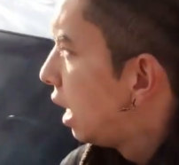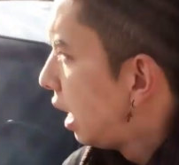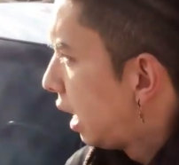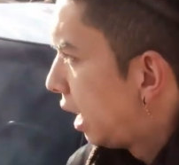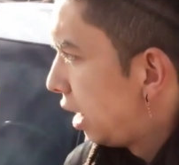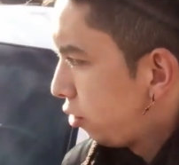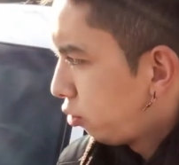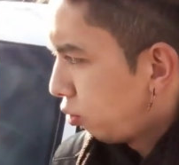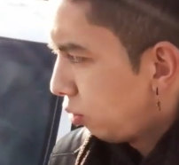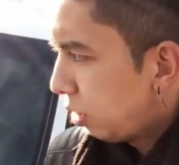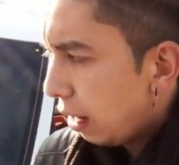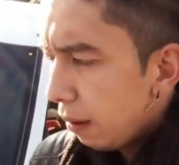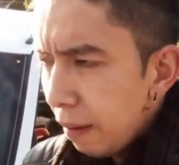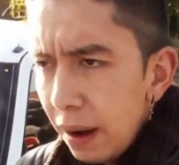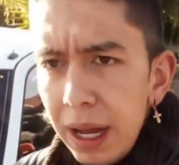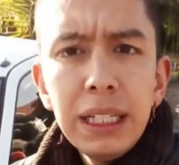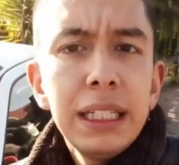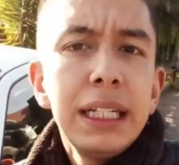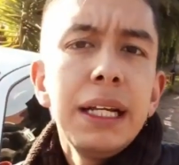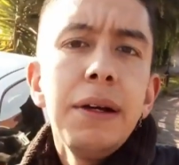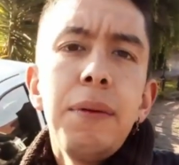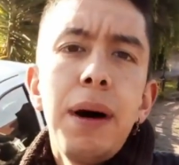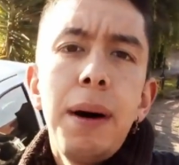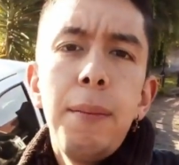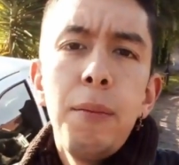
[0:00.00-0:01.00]
es un
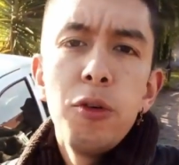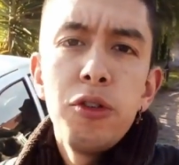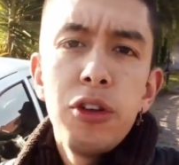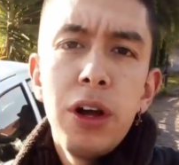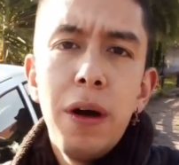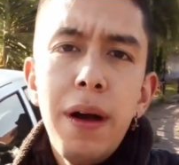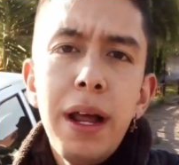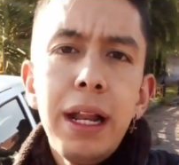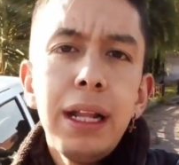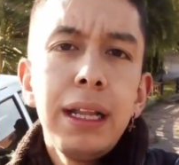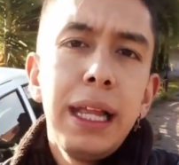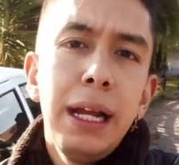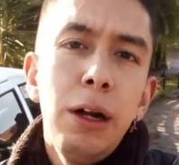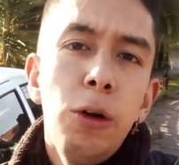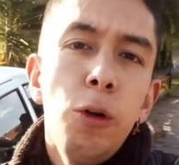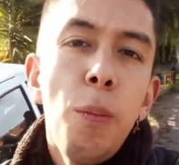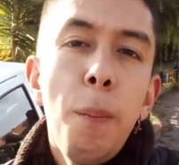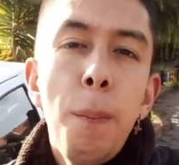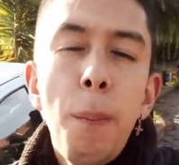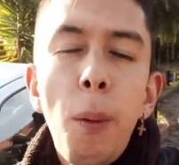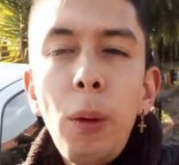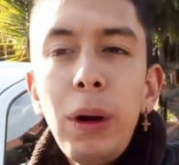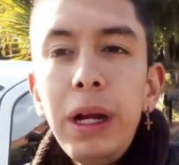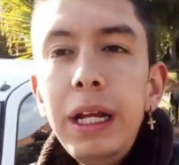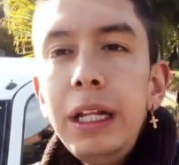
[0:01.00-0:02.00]
avance, vamos a ver, tengo un
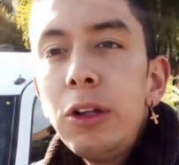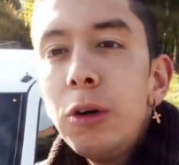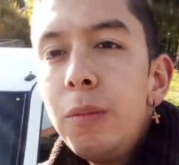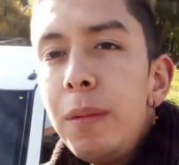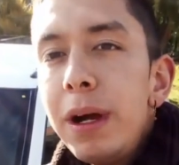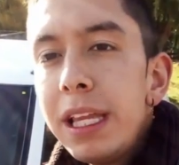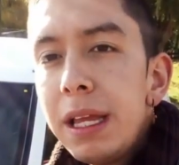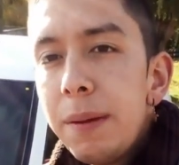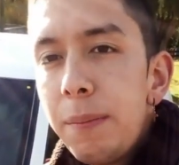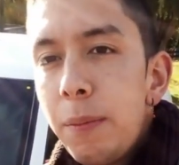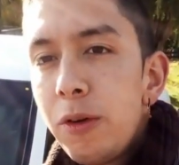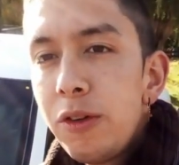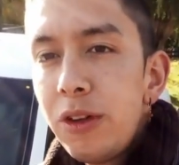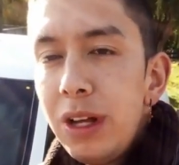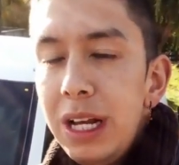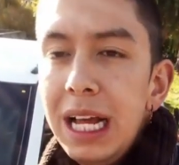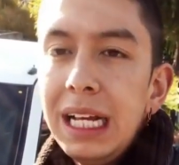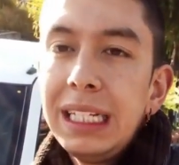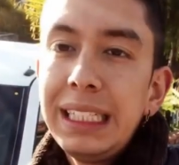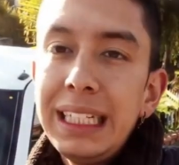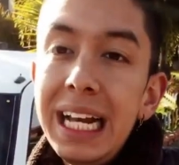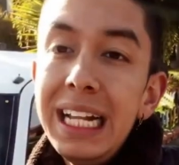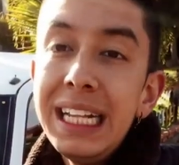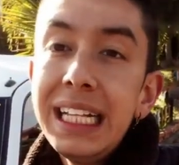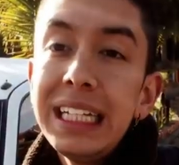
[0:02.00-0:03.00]
poquito más de
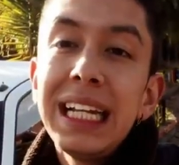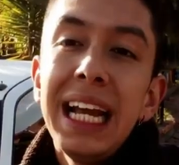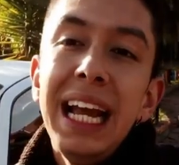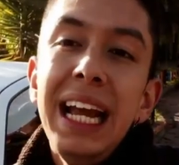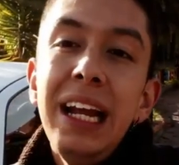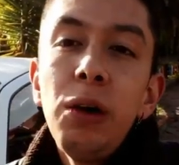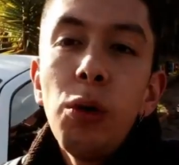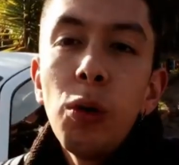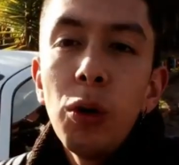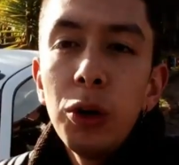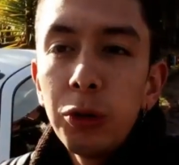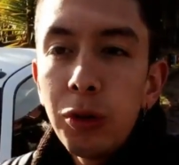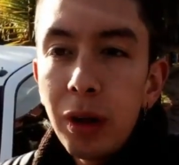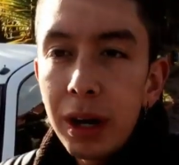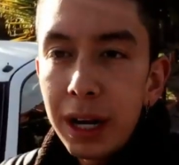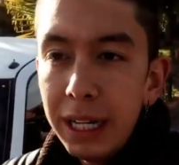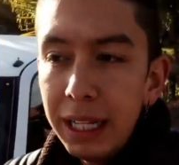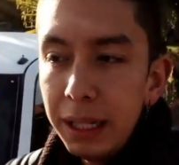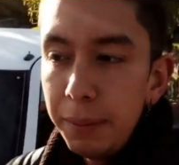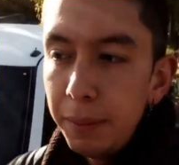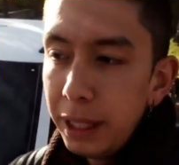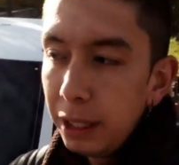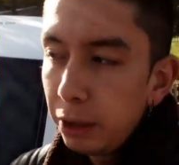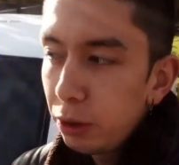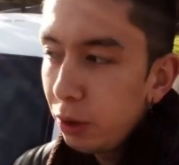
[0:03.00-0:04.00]
posibilidades que antes en cuanto al
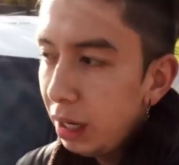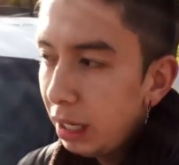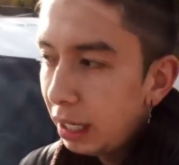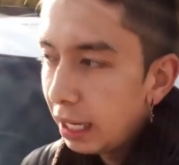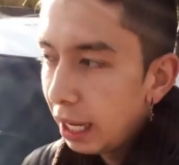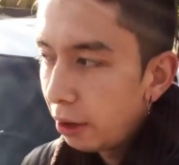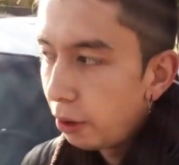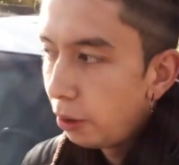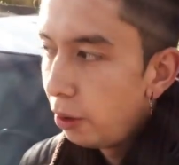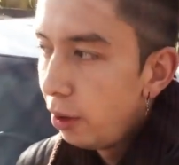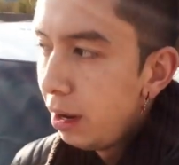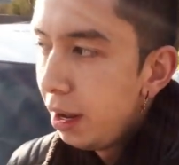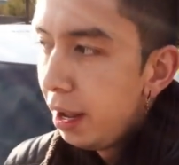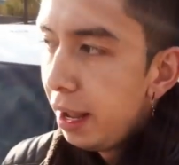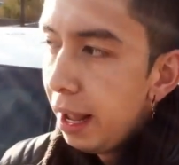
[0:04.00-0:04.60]
rendimiento del carro.